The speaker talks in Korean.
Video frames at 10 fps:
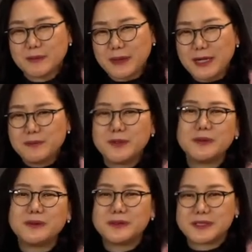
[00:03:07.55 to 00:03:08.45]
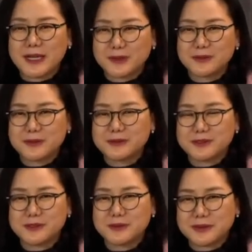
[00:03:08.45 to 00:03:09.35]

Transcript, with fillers: 발표 자료로 쓸 수